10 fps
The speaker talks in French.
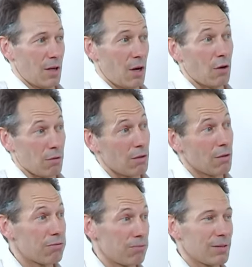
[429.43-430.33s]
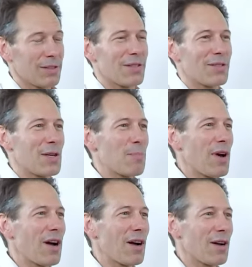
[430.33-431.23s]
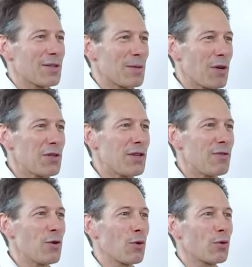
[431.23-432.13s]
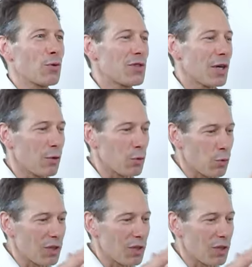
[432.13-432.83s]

alors, euh, c'est pas c'est pas si évident que ça que de